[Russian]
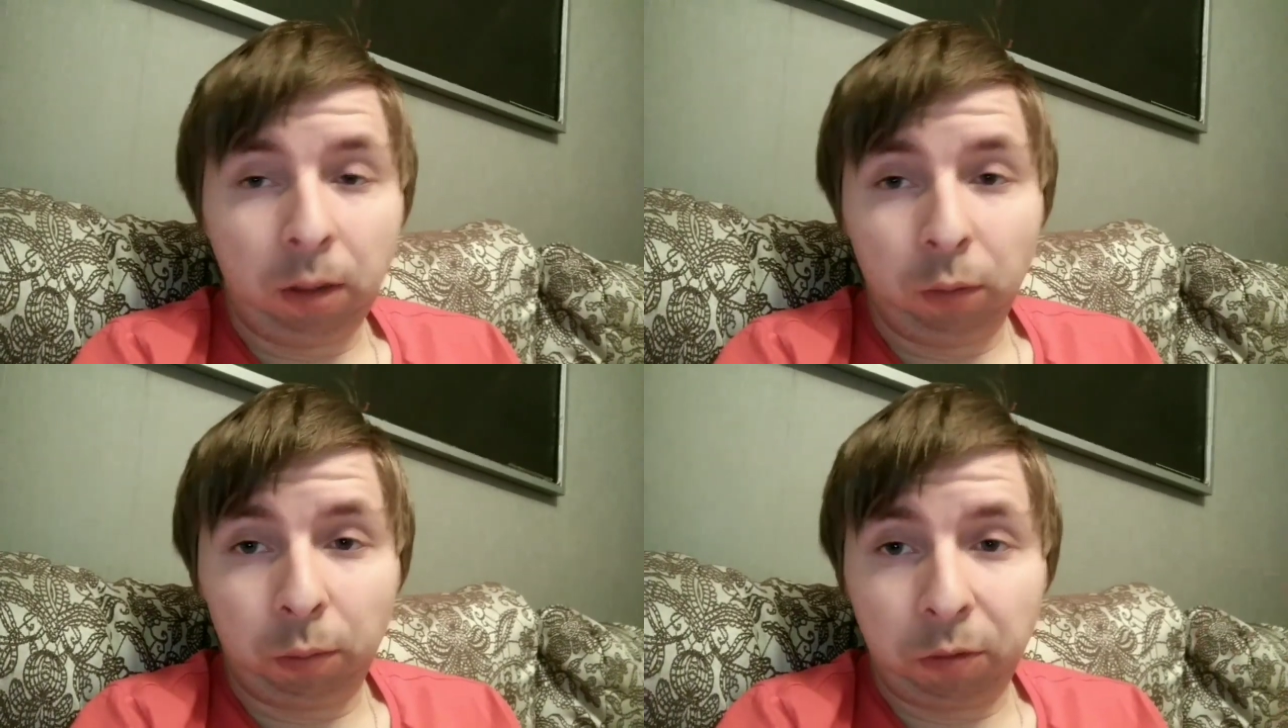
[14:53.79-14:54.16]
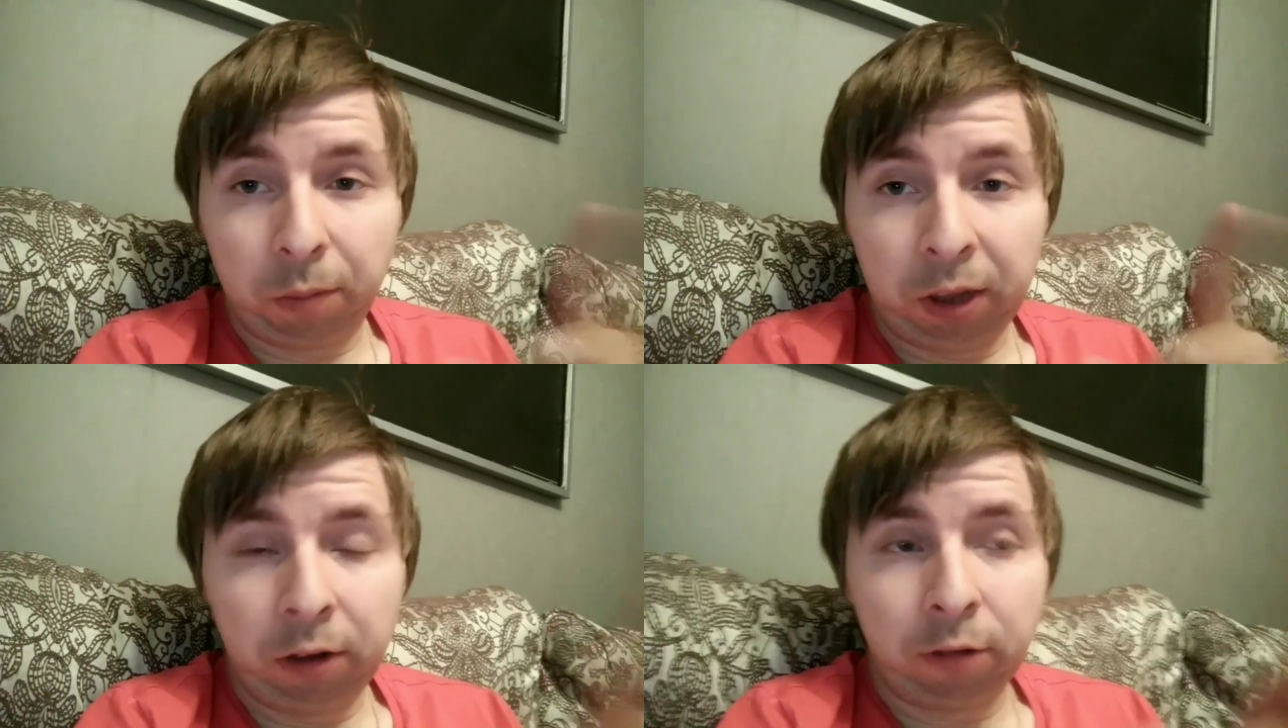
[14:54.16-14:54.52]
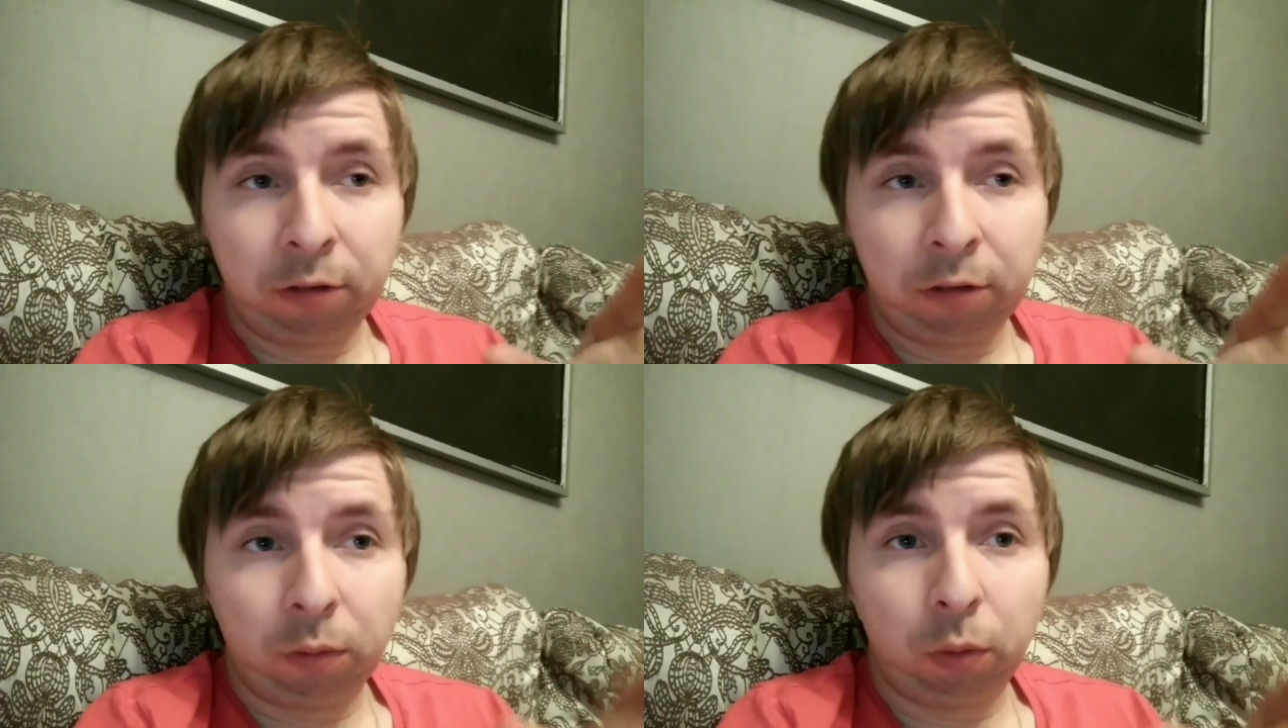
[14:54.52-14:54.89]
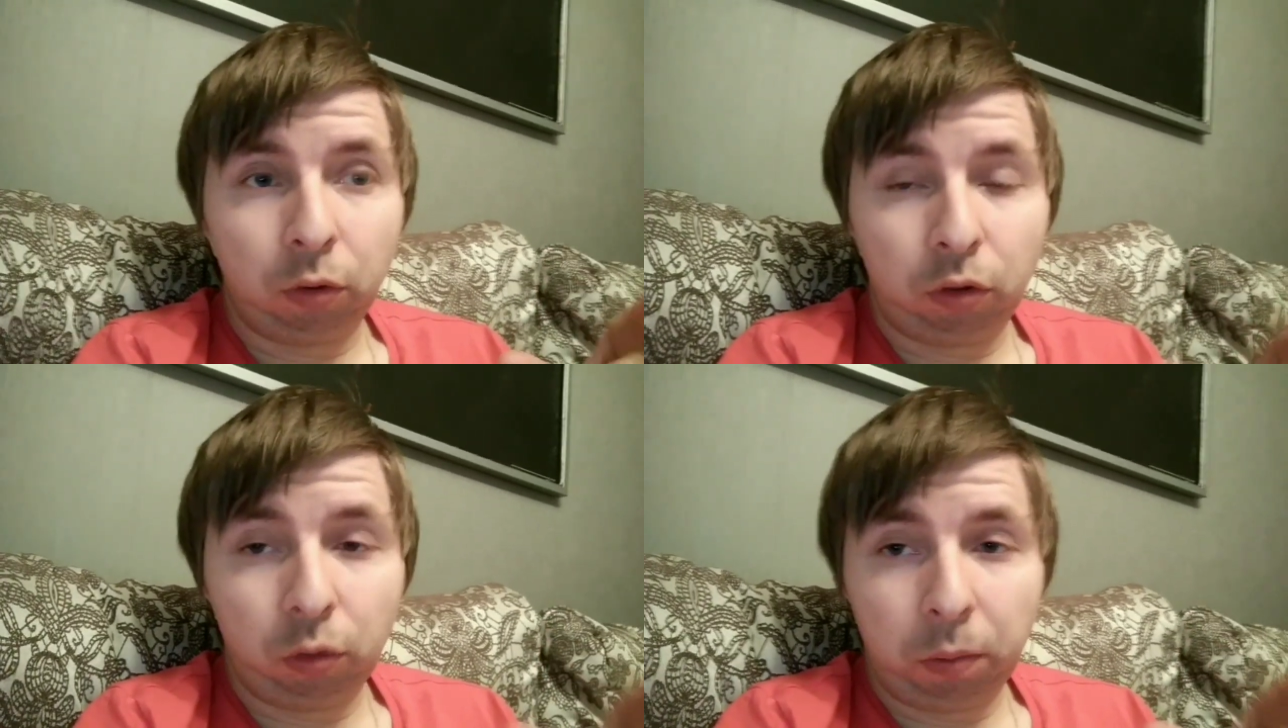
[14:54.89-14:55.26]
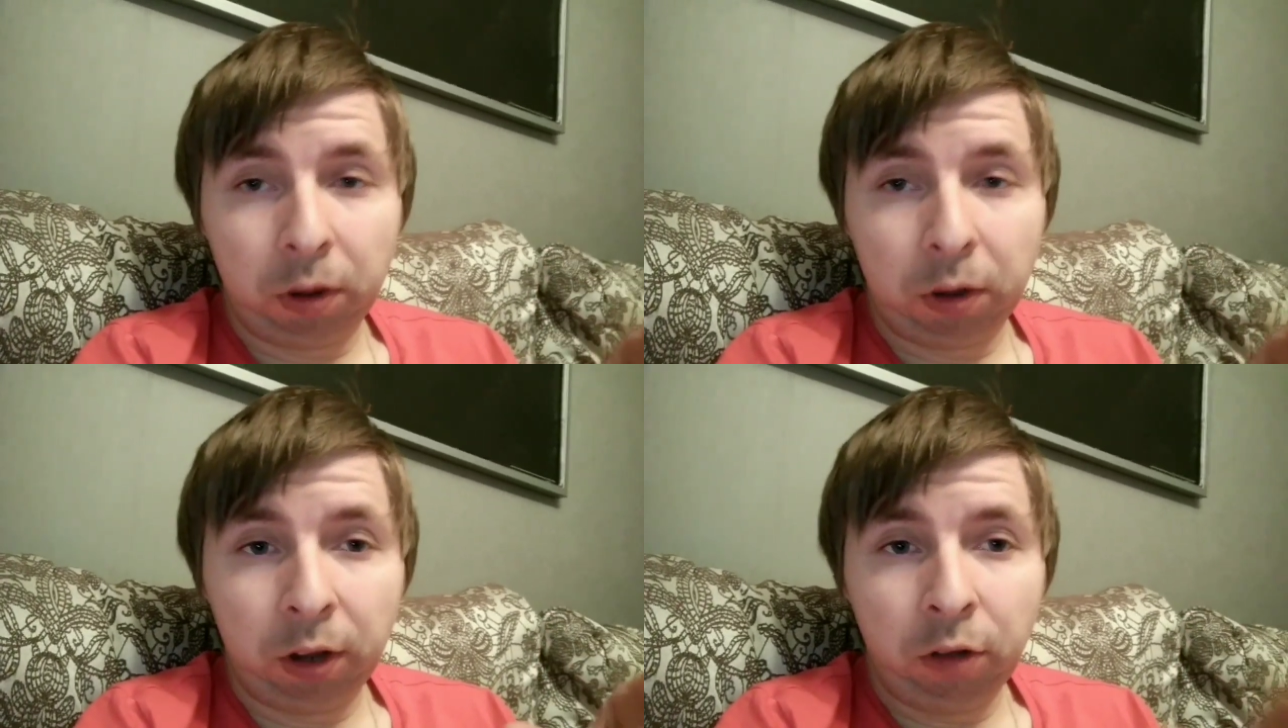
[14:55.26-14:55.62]
Вот посмотрите сегодняшнюю
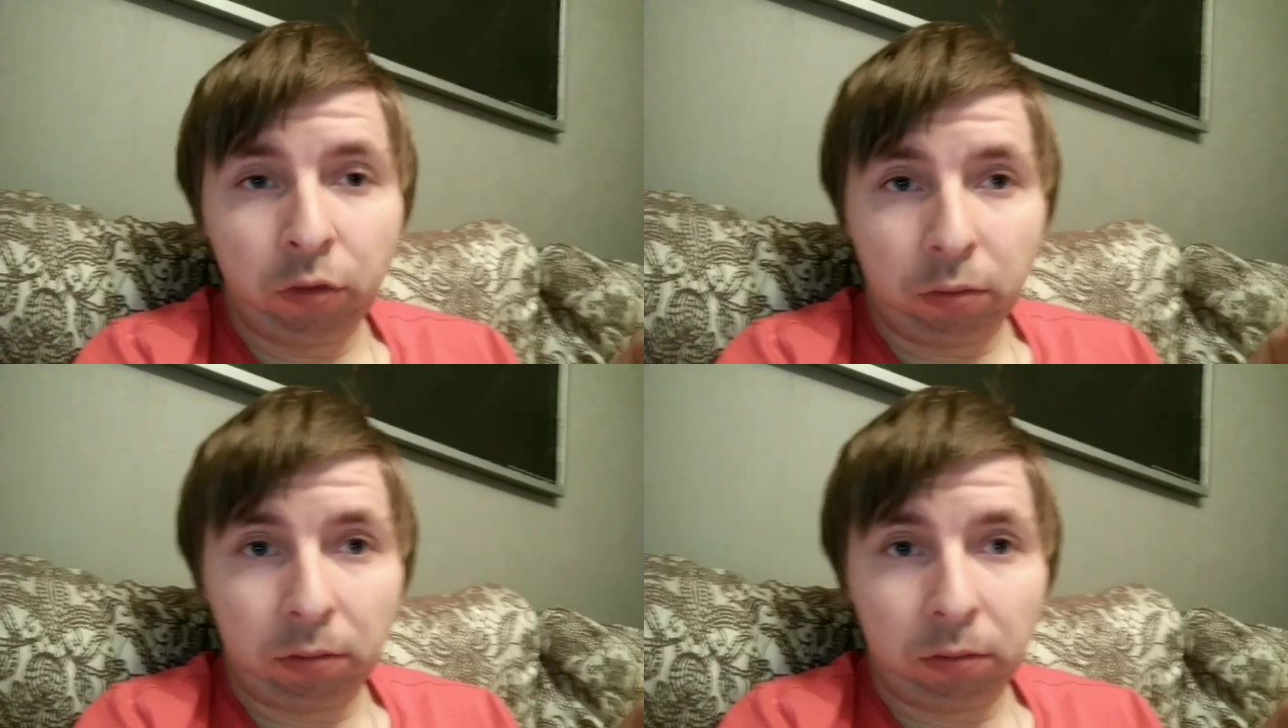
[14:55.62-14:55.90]
передачу,